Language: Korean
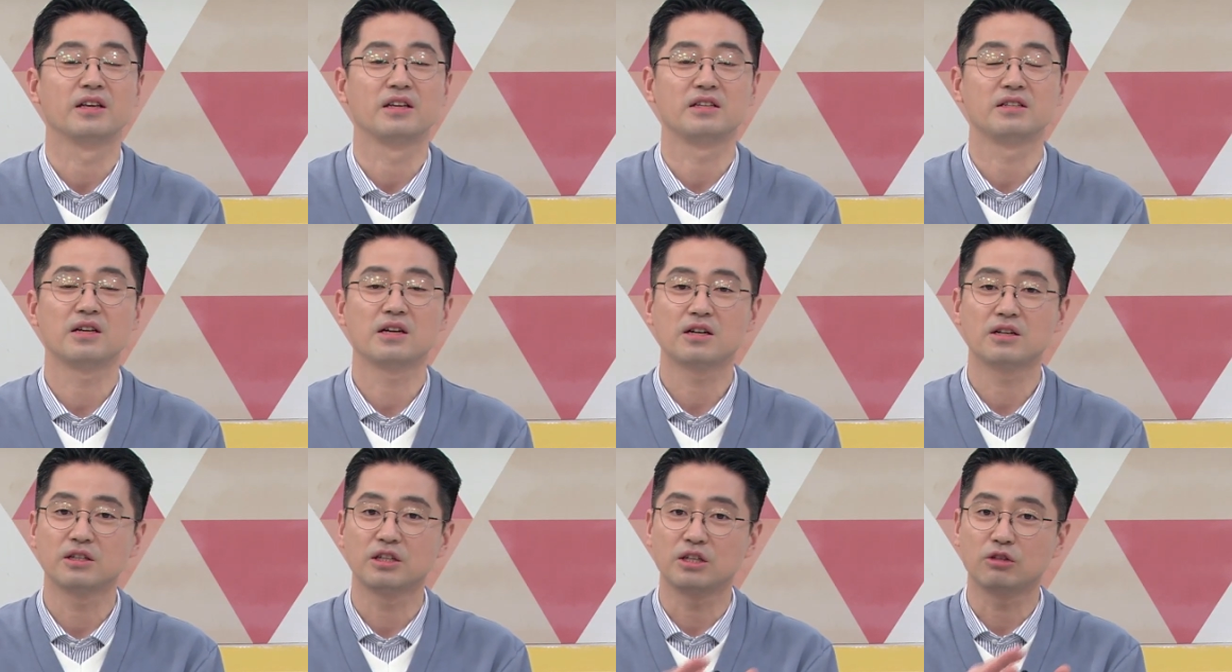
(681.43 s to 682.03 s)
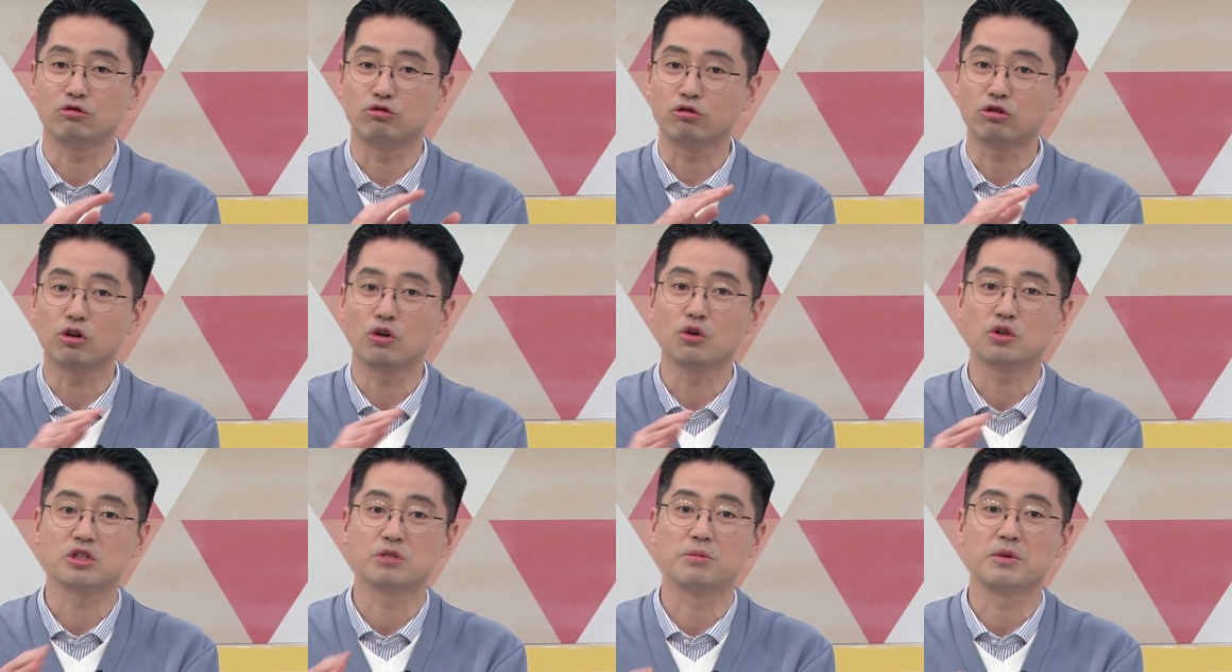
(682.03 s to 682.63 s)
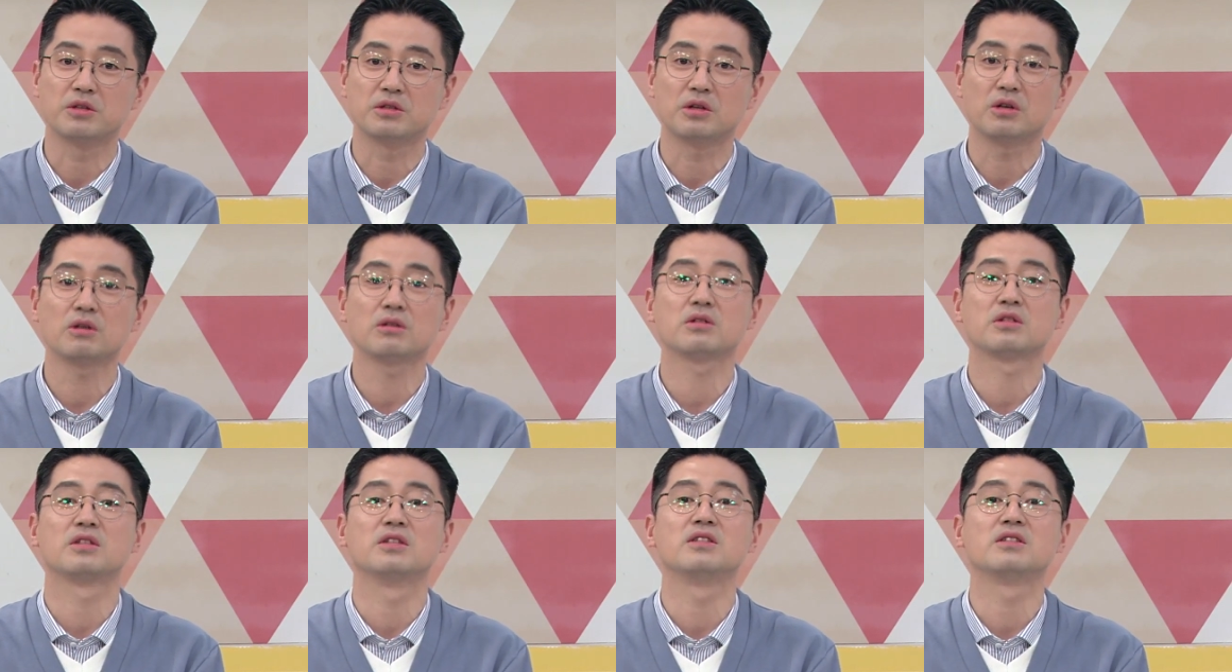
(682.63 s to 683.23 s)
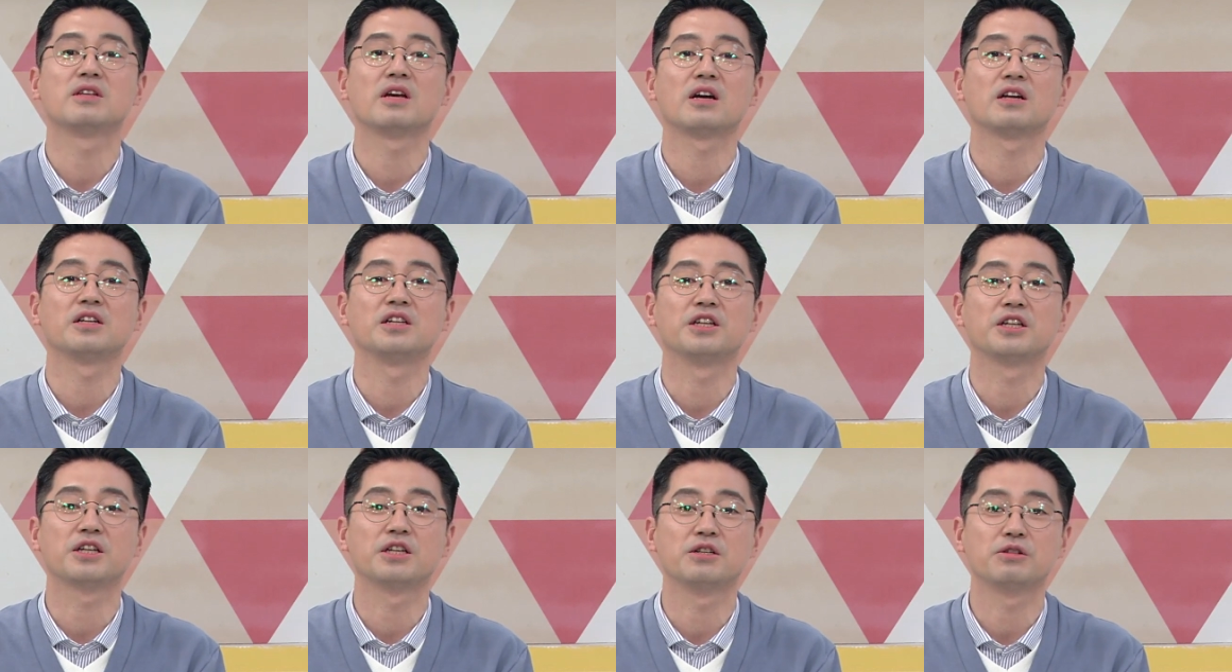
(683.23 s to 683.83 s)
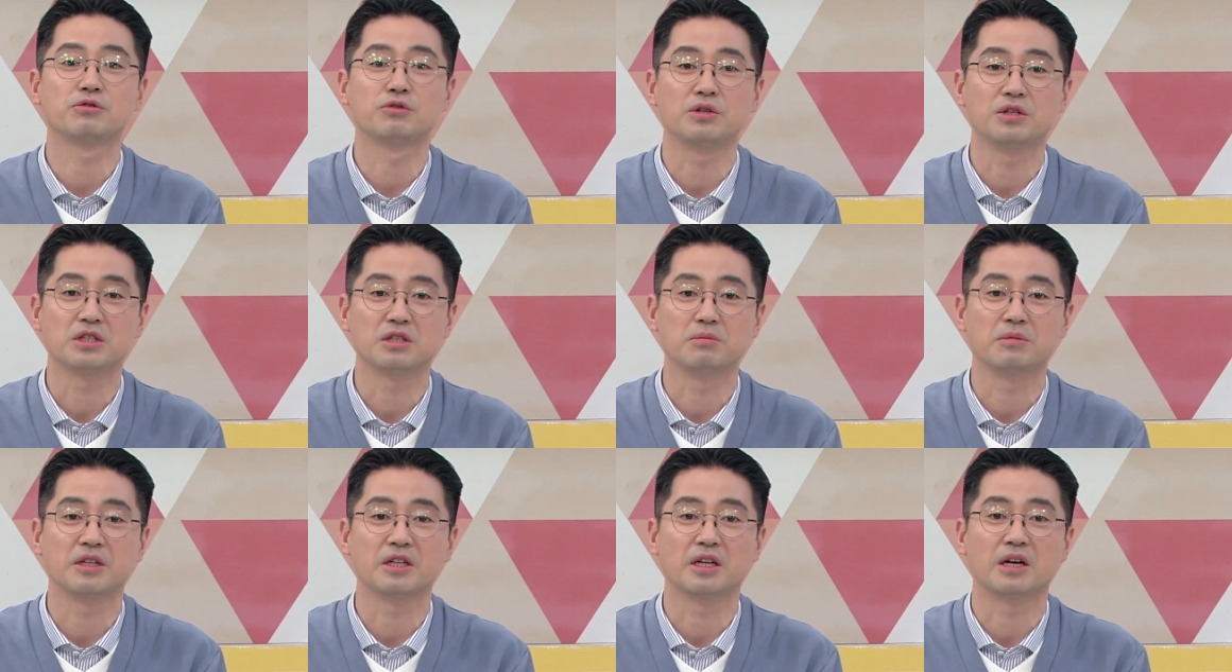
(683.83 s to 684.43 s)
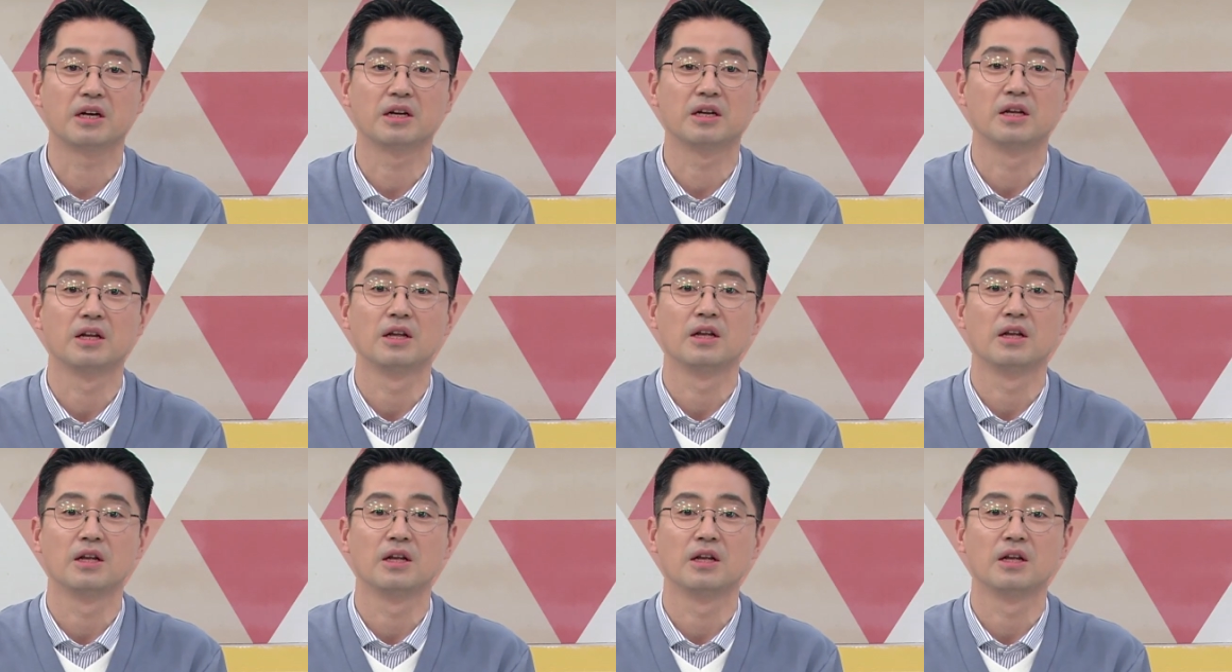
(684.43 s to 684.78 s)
이상근이 두꺼워지면서 증상을 일으킬 수 있습니다.